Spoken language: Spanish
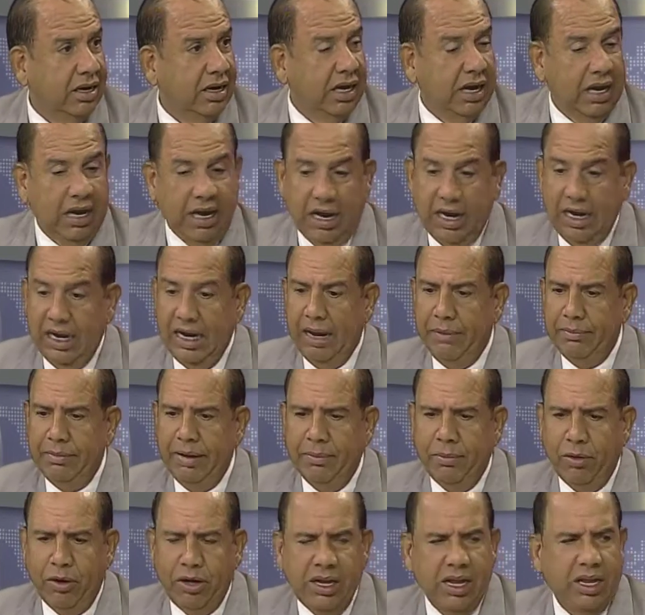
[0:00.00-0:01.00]
En la
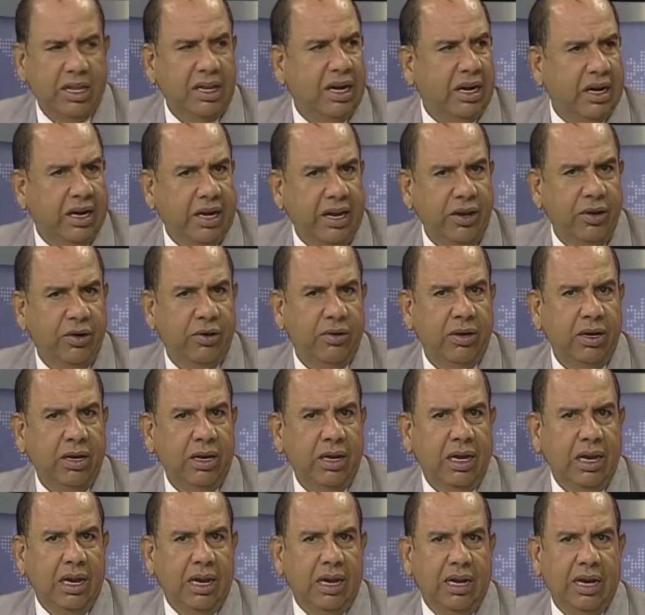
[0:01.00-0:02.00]
misma orilla del río,
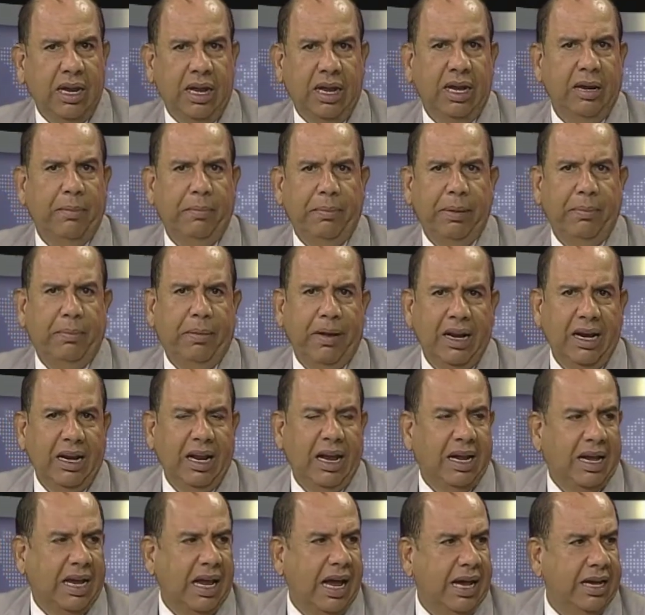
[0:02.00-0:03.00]
le preparan
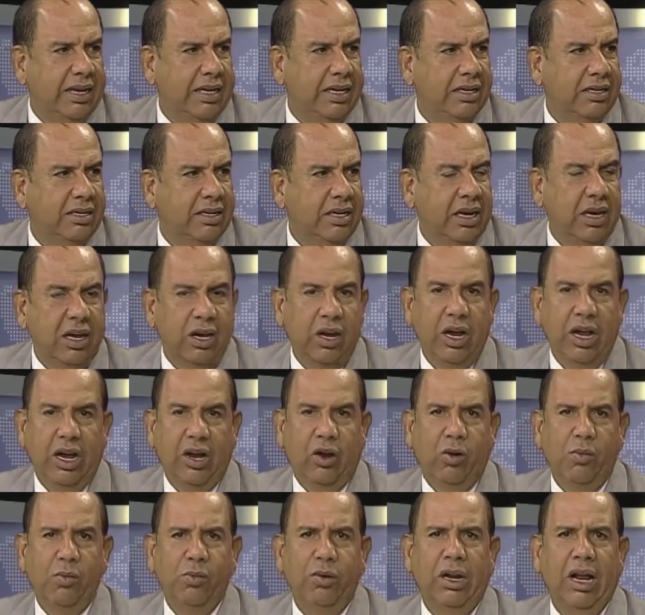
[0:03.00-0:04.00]
las calles,
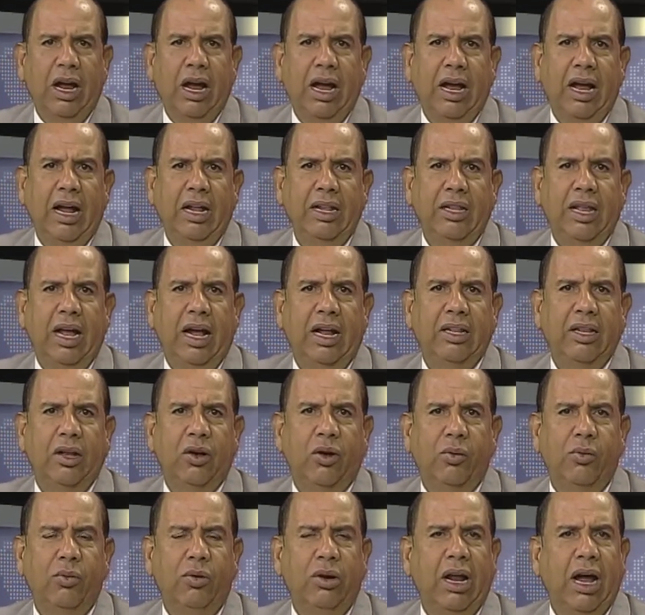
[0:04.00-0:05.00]
eh, como, una,
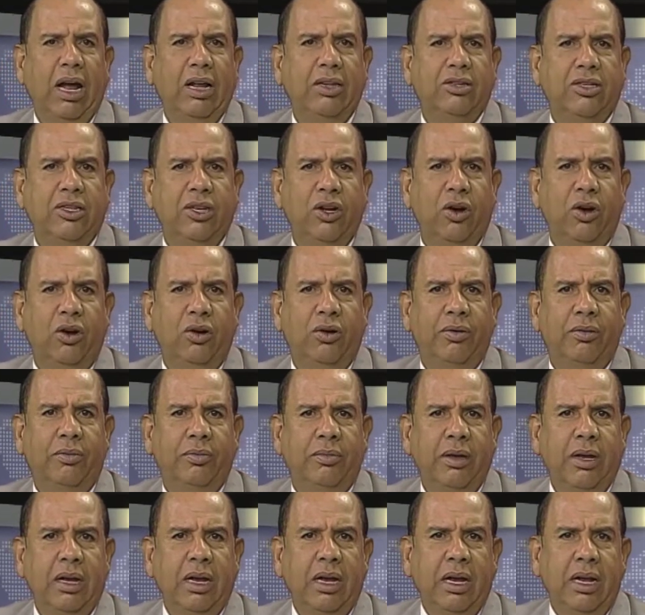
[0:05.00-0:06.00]
como una
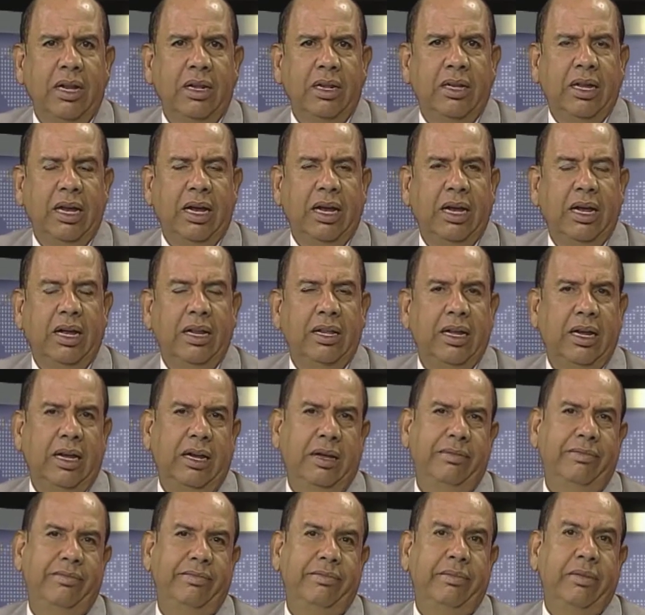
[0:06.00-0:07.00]
acción
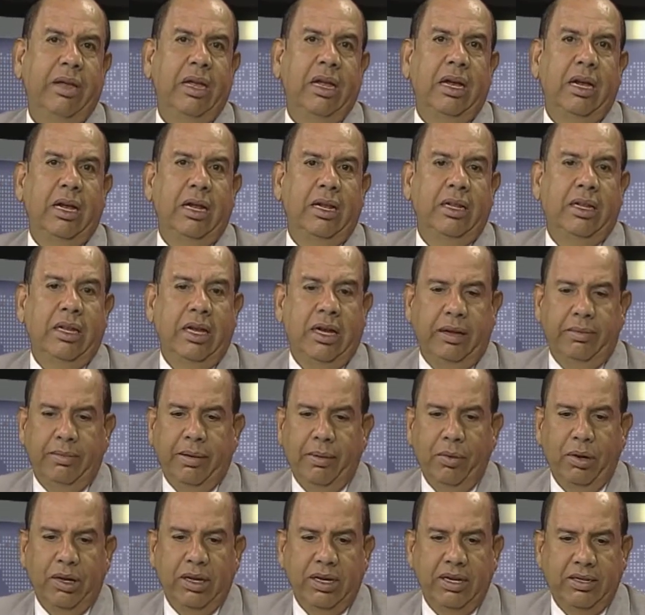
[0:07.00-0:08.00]
de,
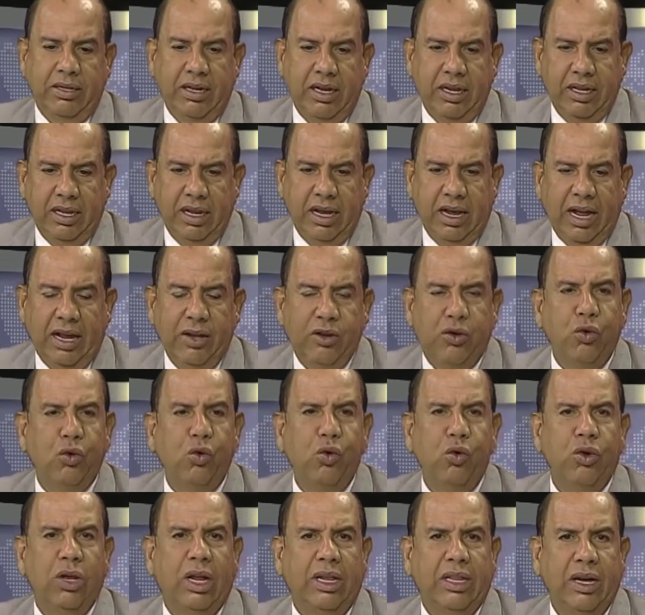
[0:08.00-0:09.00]
vamos a decir, de
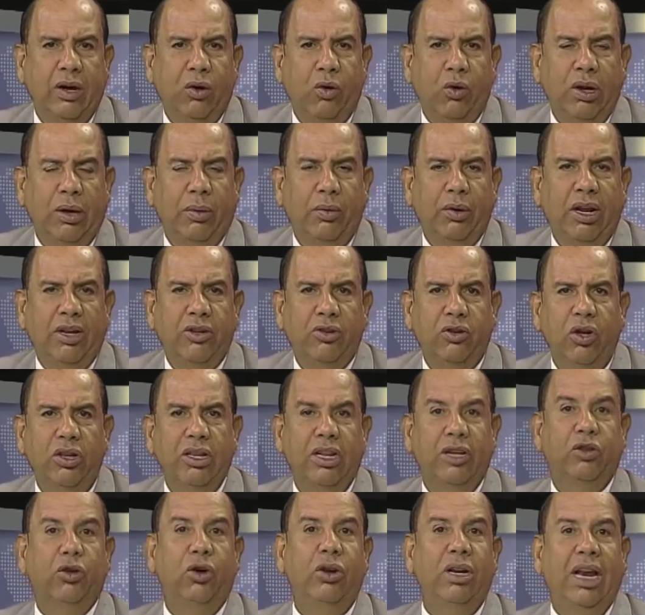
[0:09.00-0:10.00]
ayuda, de colaboración,
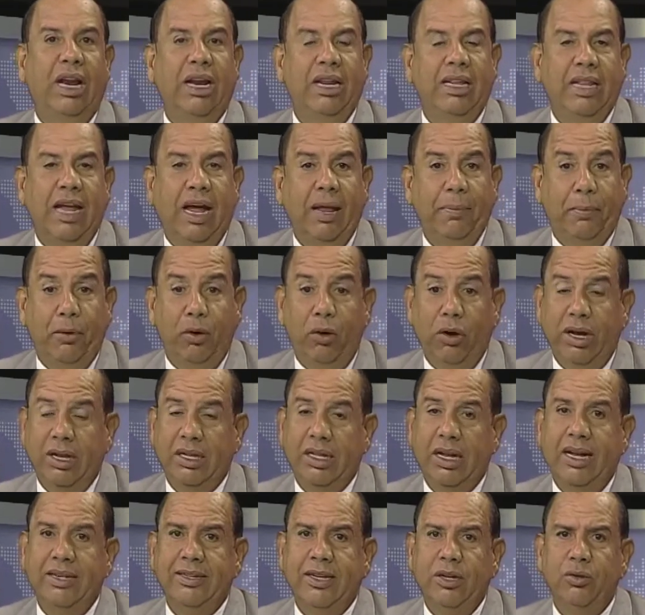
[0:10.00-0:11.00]
de solidaridad, pero lo que
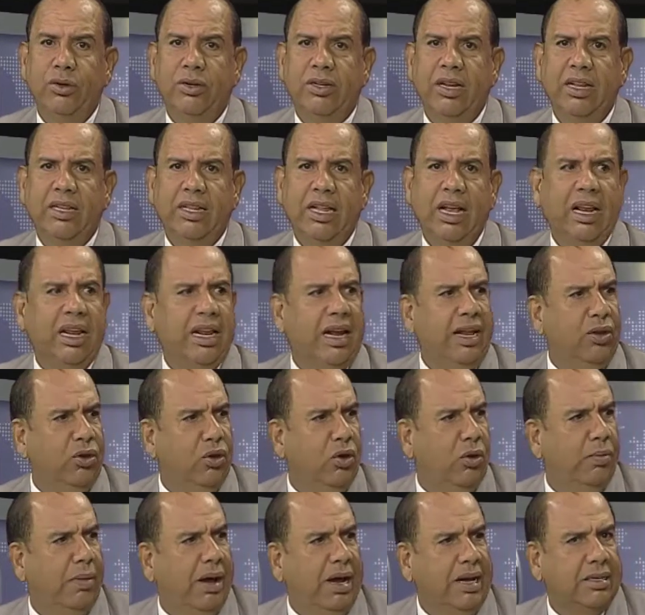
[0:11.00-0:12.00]
están haciendo es
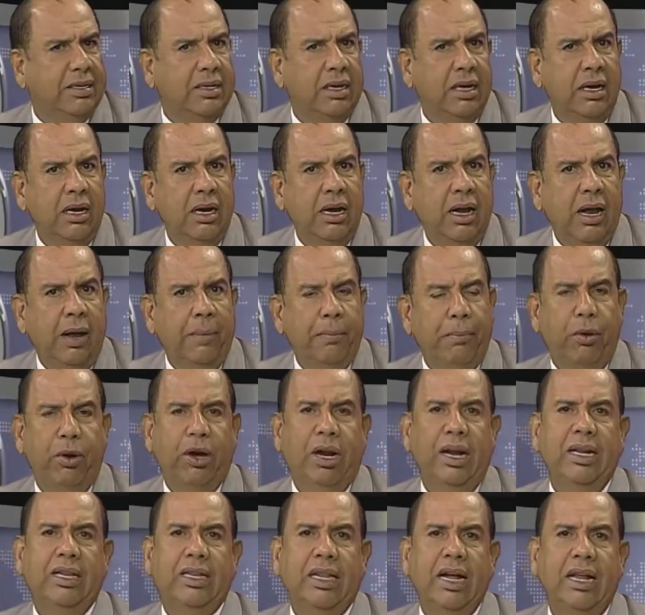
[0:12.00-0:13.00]
enterrándolo más
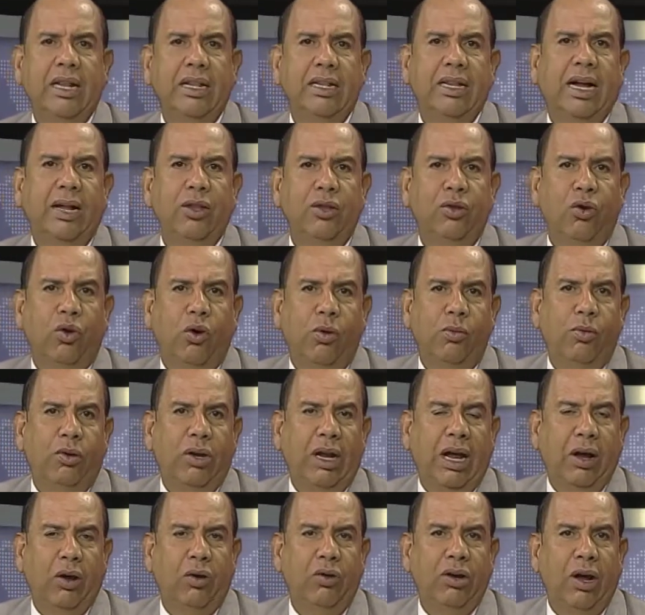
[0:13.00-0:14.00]
porque le están dando como
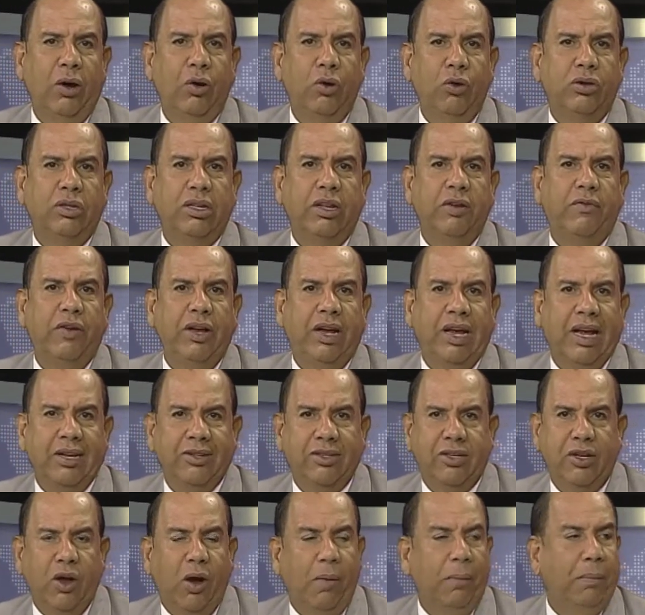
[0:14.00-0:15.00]
una,
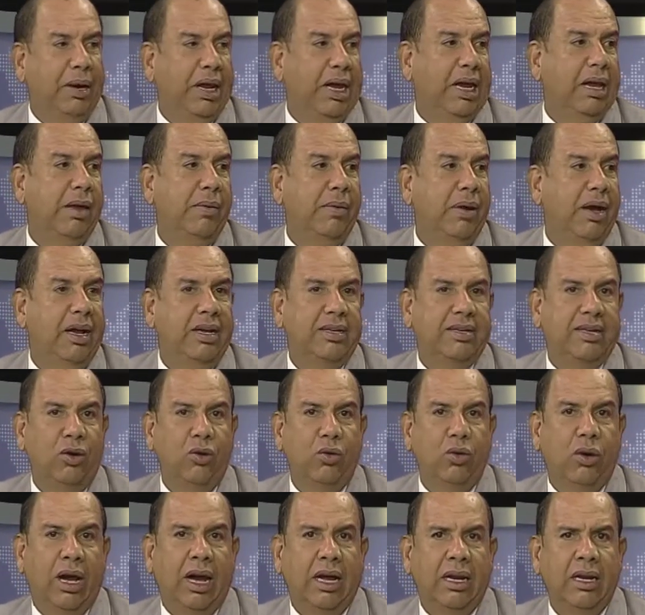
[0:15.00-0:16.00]
justificación para que iban a ese
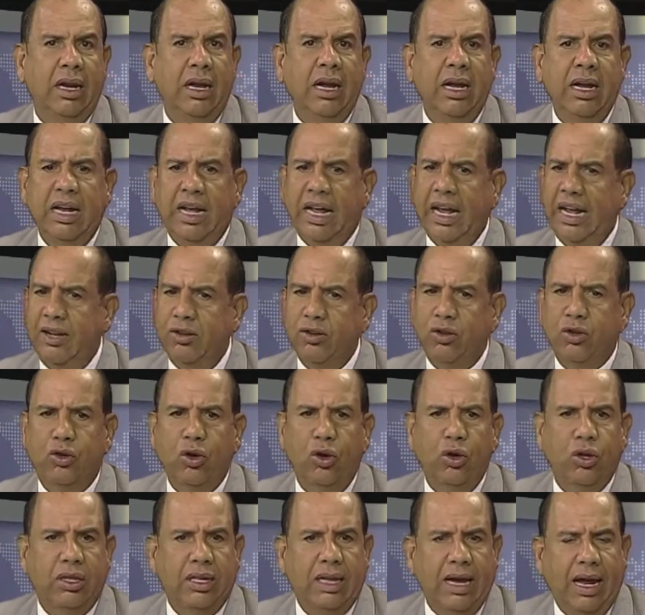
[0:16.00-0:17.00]
lugar que es
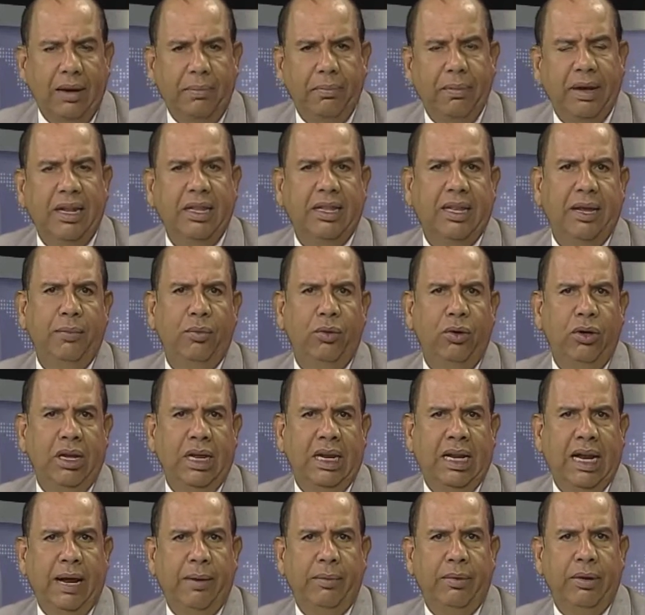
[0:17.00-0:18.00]
totalmente
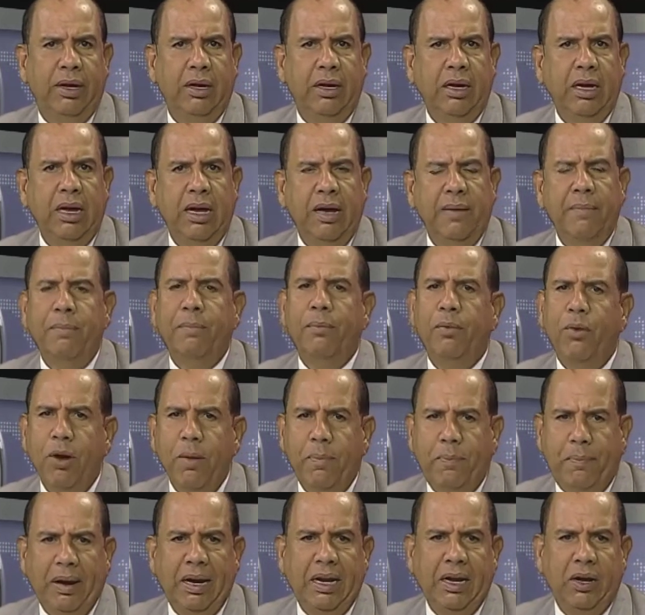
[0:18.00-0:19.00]
vulnerable, muy
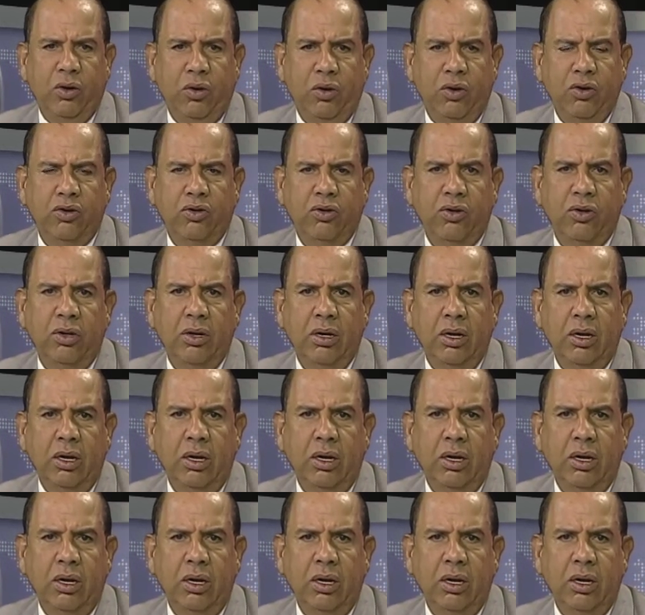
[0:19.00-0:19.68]
peligroso.